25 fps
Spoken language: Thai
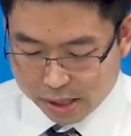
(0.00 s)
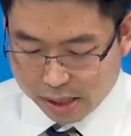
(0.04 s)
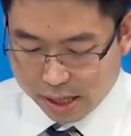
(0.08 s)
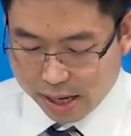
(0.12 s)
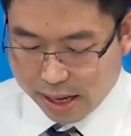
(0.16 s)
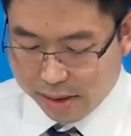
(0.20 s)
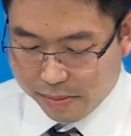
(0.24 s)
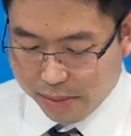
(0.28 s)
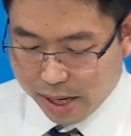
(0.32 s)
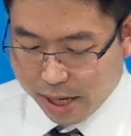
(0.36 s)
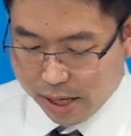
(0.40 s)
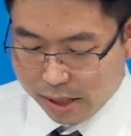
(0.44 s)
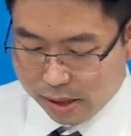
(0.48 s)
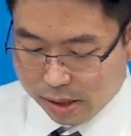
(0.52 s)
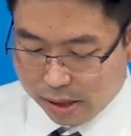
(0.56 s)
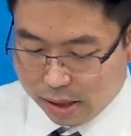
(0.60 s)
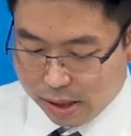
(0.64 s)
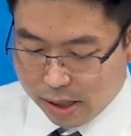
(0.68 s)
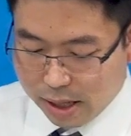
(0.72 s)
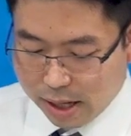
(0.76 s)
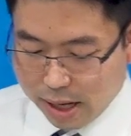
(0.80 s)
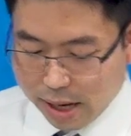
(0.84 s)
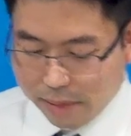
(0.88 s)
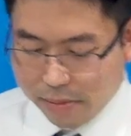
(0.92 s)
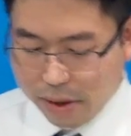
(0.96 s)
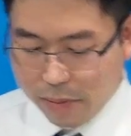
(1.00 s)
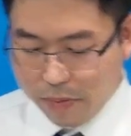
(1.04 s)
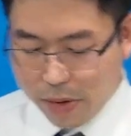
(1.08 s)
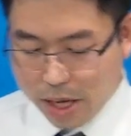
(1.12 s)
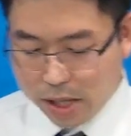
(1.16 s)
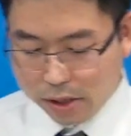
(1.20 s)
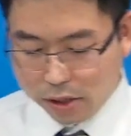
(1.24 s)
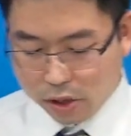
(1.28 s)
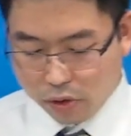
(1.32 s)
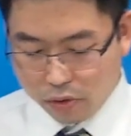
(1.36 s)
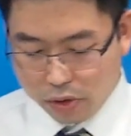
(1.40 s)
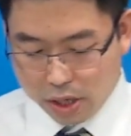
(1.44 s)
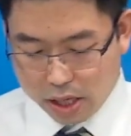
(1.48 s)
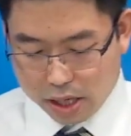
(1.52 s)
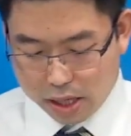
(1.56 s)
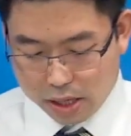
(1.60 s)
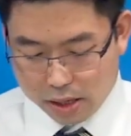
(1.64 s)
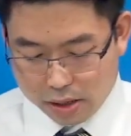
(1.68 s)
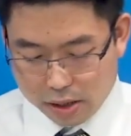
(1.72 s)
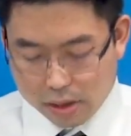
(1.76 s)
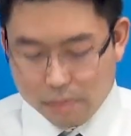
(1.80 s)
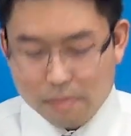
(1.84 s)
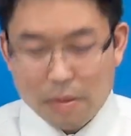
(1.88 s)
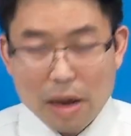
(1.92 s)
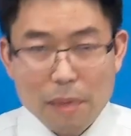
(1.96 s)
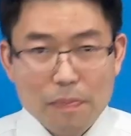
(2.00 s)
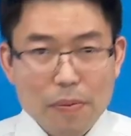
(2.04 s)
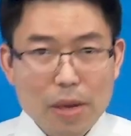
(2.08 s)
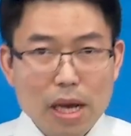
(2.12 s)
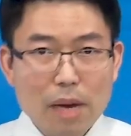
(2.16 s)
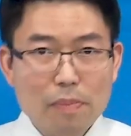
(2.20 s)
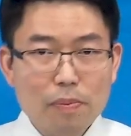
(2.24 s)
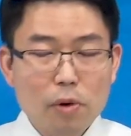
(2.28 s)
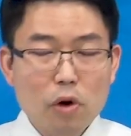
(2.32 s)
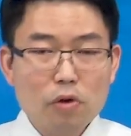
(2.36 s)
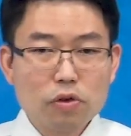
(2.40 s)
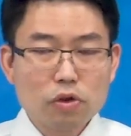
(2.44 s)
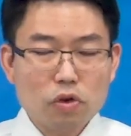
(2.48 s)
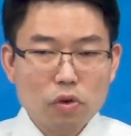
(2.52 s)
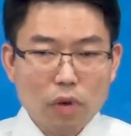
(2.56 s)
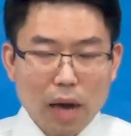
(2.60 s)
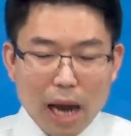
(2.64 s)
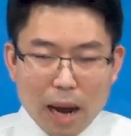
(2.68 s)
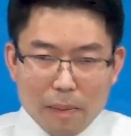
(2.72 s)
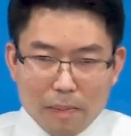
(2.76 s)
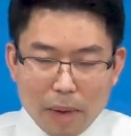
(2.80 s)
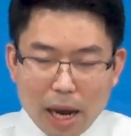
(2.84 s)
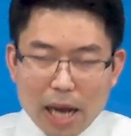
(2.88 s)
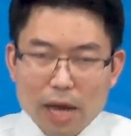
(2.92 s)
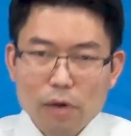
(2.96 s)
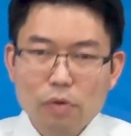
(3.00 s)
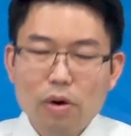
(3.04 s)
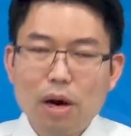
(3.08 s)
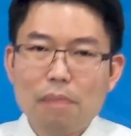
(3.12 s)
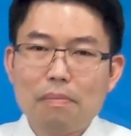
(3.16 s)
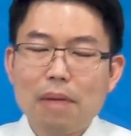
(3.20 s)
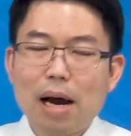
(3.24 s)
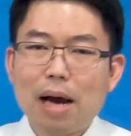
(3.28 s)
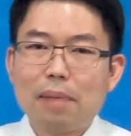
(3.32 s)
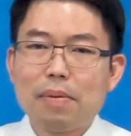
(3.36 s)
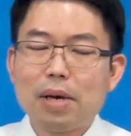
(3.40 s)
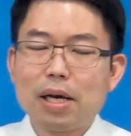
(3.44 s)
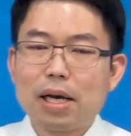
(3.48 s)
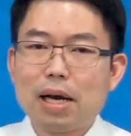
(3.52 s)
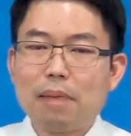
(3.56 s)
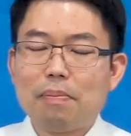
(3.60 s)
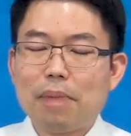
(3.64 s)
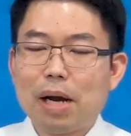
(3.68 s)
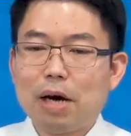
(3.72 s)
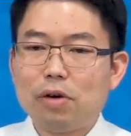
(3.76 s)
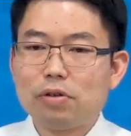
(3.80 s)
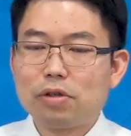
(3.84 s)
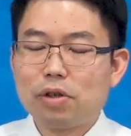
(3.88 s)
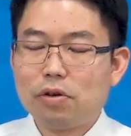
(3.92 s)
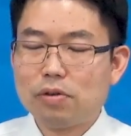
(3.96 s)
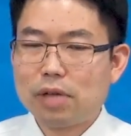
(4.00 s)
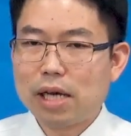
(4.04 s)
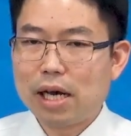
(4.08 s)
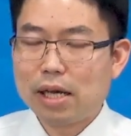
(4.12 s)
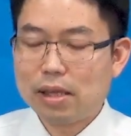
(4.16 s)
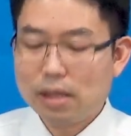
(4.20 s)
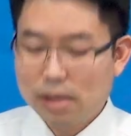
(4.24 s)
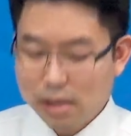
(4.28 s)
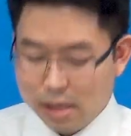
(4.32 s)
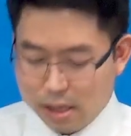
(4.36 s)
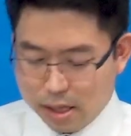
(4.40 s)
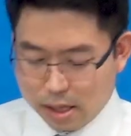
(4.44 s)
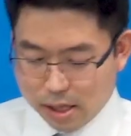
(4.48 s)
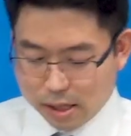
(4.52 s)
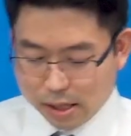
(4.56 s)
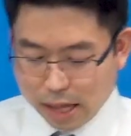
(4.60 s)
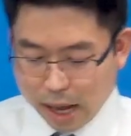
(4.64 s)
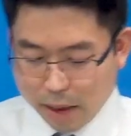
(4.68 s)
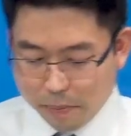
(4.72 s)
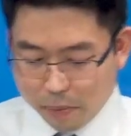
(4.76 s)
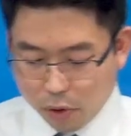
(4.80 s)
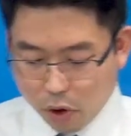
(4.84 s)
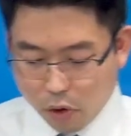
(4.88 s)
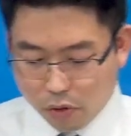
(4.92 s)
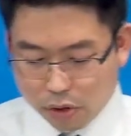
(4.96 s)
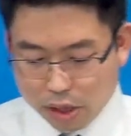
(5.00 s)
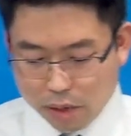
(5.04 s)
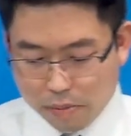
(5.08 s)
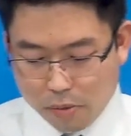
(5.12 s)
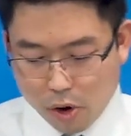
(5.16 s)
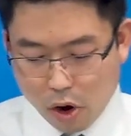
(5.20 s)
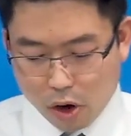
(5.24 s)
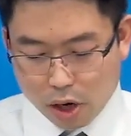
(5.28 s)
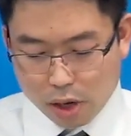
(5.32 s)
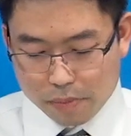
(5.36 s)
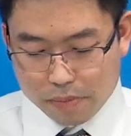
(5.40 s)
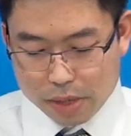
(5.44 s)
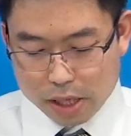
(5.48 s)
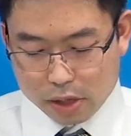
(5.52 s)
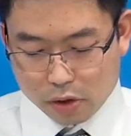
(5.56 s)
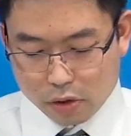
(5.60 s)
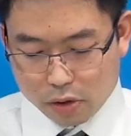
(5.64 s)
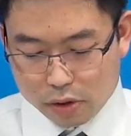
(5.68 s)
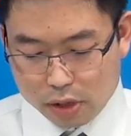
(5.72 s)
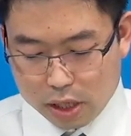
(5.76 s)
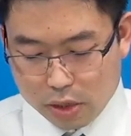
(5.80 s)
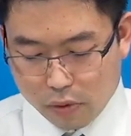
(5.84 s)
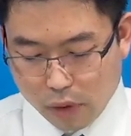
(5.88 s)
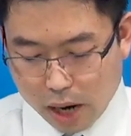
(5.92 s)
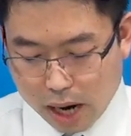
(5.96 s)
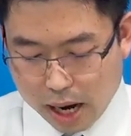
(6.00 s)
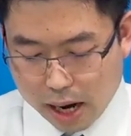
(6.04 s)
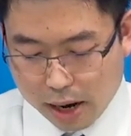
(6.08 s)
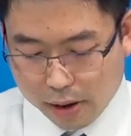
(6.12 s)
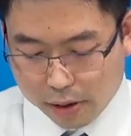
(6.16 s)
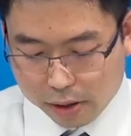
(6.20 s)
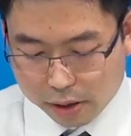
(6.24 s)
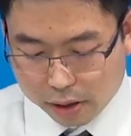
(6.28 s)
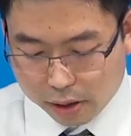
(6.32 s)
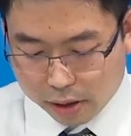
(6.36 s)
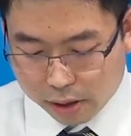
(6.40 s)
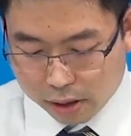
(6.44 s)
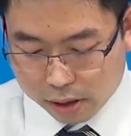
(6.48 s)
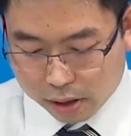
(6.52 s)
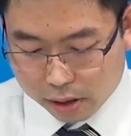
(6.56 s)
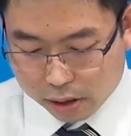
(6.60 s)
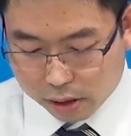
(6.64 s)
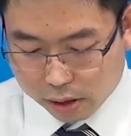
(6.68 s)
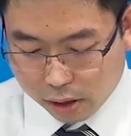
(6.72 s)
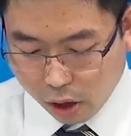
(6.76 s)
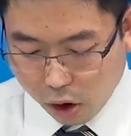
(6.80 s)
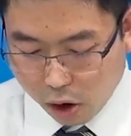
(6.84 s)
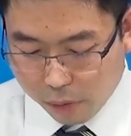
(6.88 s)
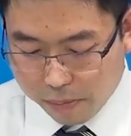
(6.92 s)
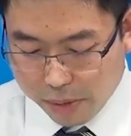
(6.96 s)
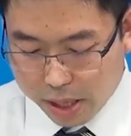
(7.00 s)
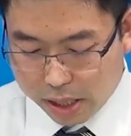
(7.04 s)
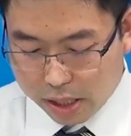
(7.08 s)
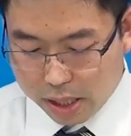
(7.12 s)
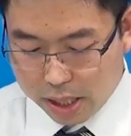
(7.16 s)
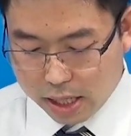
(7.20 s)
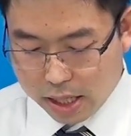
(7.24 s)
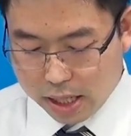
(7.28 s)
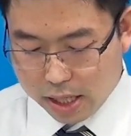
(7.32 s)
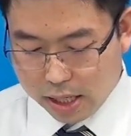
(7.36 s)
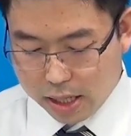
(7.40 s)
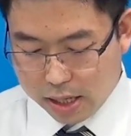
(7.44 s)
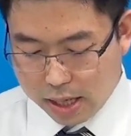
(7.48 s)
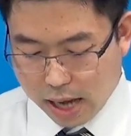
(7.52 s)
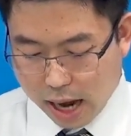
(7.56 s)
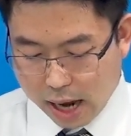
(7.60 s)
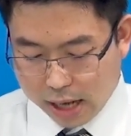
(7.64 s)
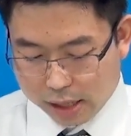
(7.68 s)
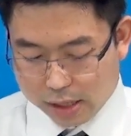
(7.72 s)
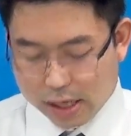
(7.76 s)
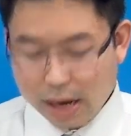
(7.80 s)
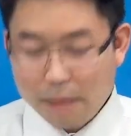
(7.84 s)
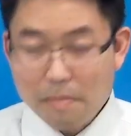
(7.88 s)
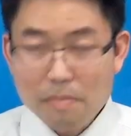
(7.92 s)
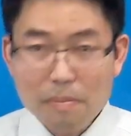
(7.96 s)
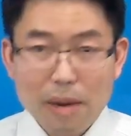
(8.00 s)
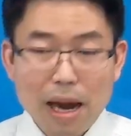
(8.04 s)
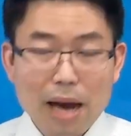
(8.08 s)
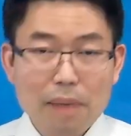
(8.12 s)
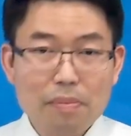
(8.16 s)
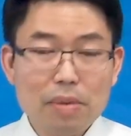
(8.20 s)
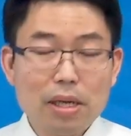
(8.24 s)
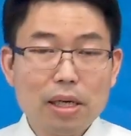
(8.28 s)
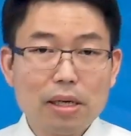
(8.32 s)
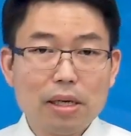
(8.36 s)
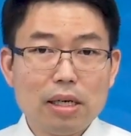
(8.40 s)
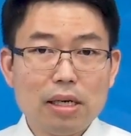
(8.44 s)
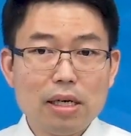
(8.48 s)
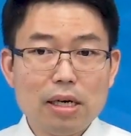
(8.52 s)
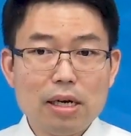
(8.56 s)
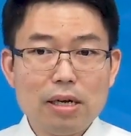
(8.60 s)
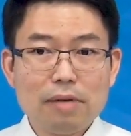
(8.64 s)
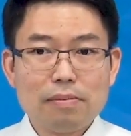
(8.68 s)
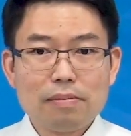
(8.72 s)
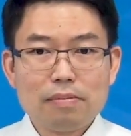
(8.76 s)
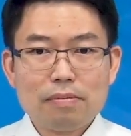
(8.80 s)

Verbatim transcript: เอเมนและไม่เพียงเท่านี้ไม่เพียงพระองค์ทรงอภัยความบาปให้กับเราเท่านั้นแต่พระองค์ยังบอกกับหญิงคนนี้ว่าต่อไปนี้อย่าทำบาปอีกเลย